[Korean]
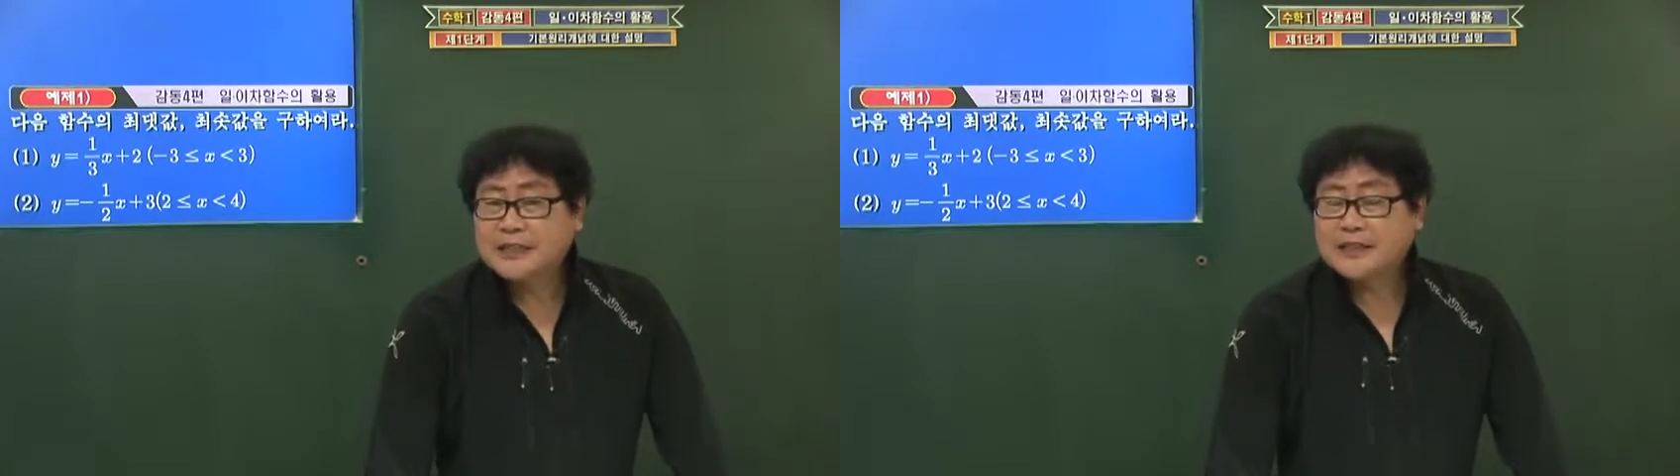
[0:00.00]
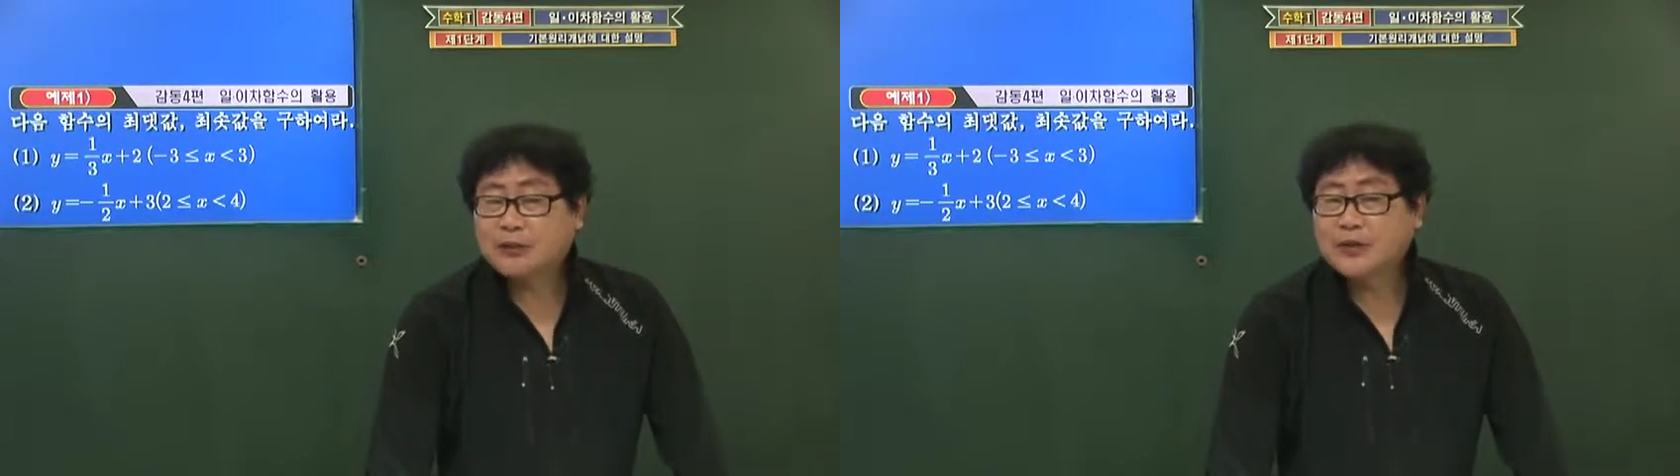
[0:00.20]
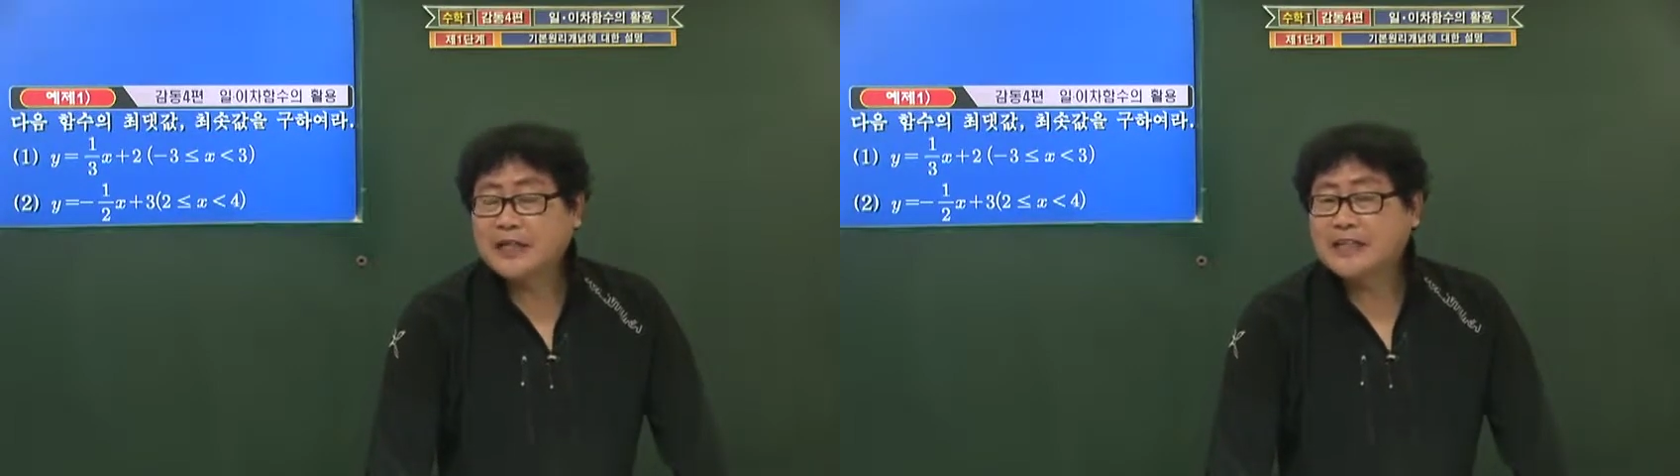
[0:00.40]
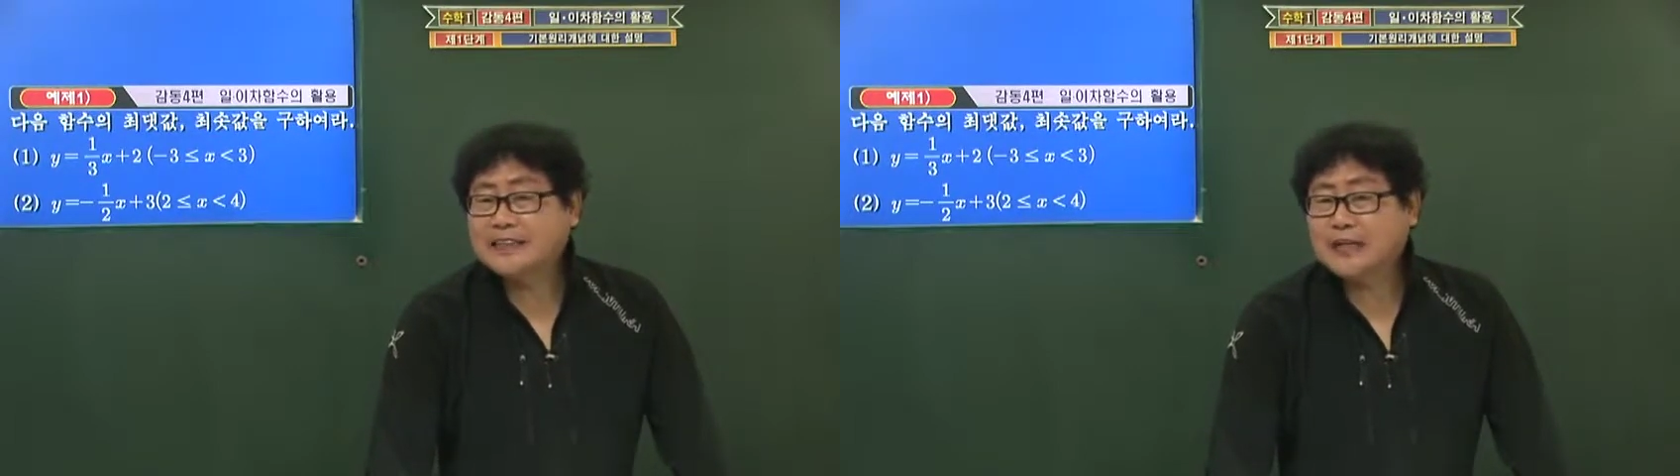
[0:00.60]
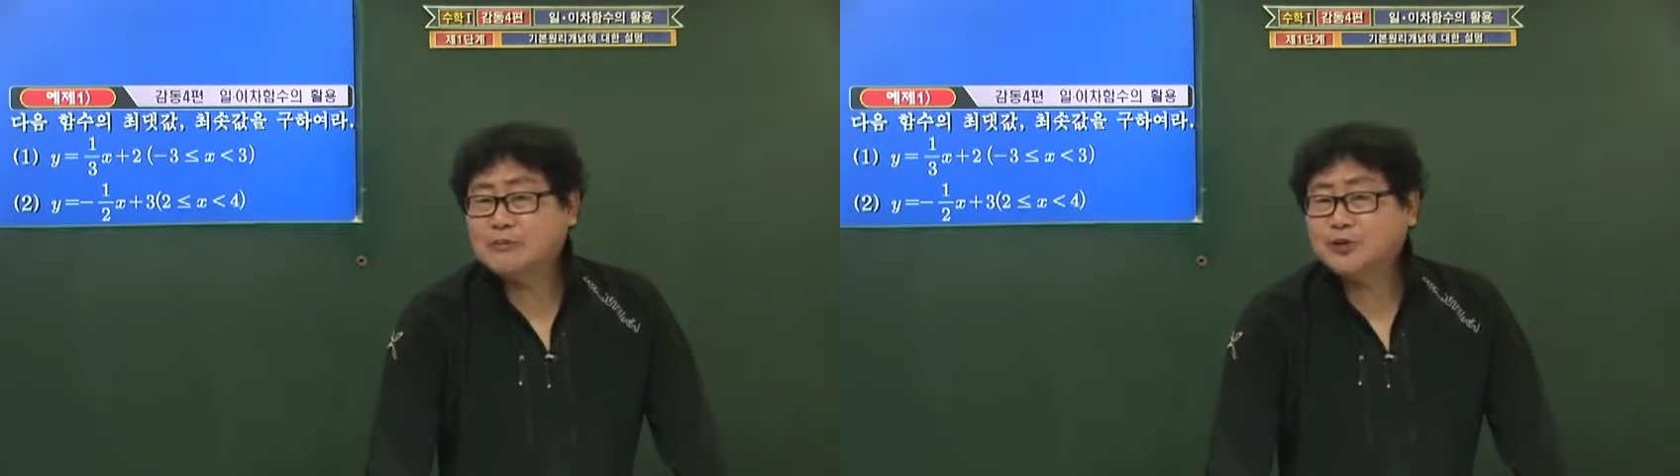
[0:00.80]
자, 오늘
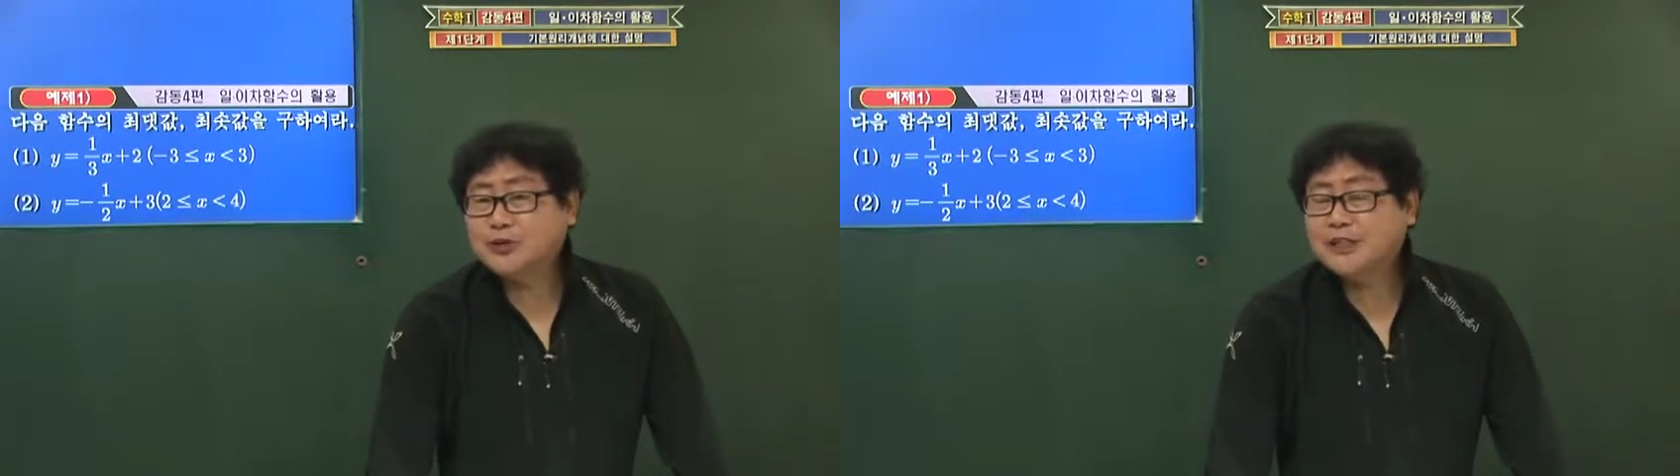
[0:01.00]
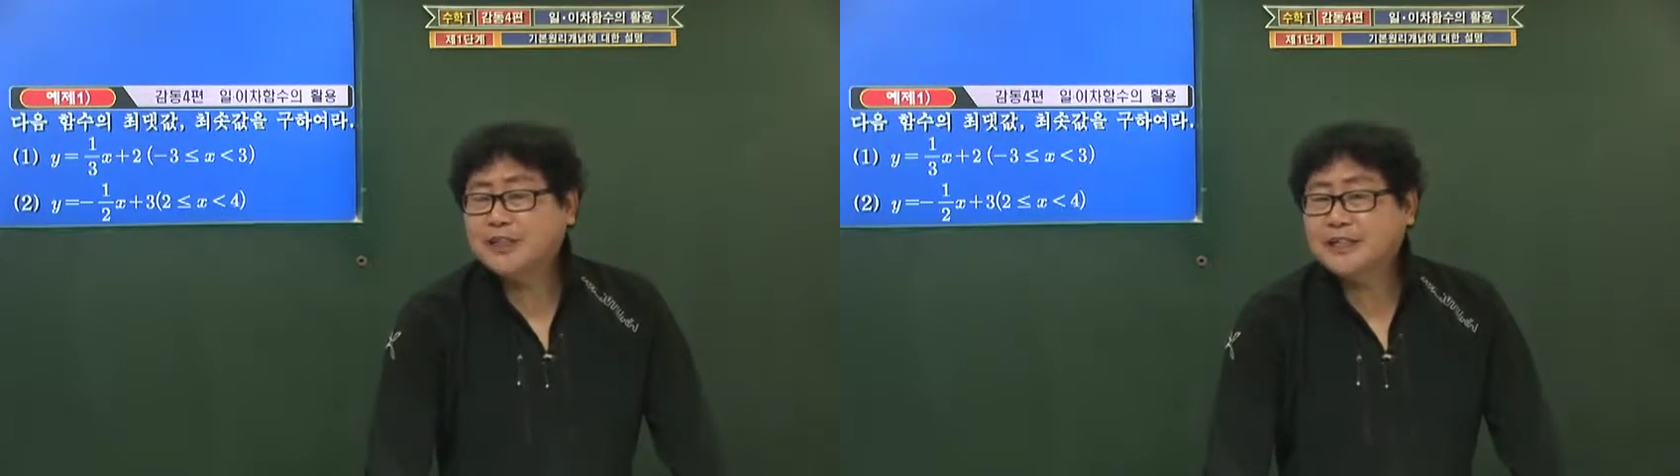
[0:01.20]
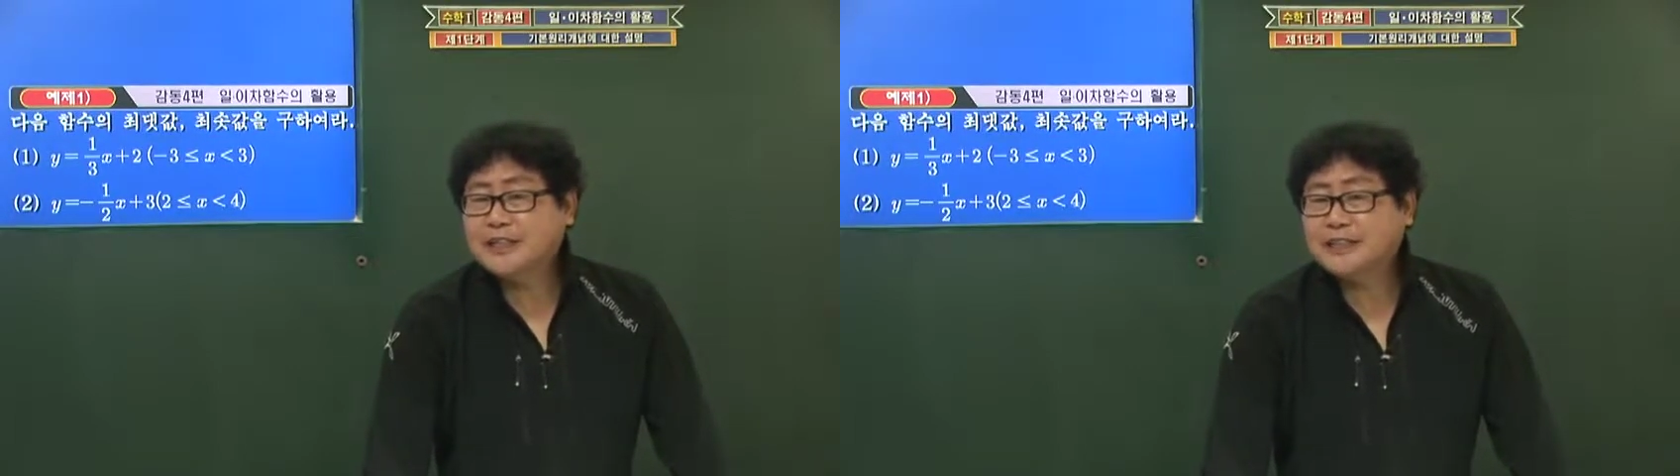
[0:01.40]
일참수 치역에